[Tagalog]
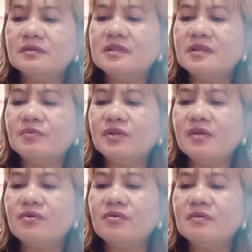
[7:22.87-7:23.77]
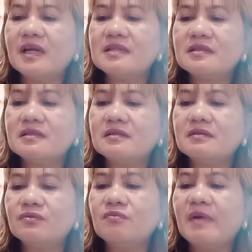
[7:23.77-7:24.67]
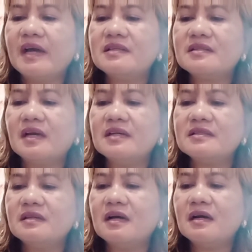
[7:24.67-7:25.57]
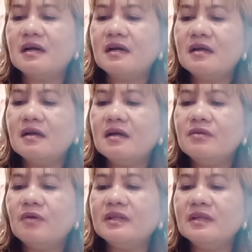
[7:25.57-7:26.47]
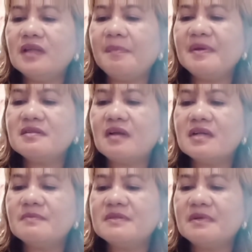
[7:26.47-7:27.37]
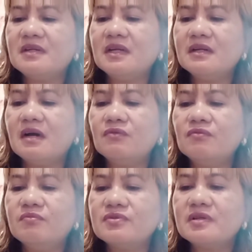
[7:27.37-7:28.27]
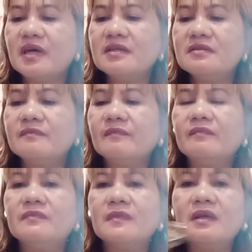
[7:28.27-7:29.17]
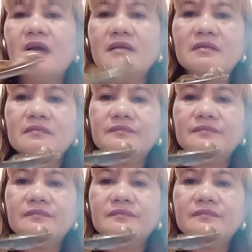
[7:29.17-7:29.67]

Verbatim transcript: Sisimutin ko yung last two bites guys na yung ating toppings guys, mas madaling naubos guys. Yan.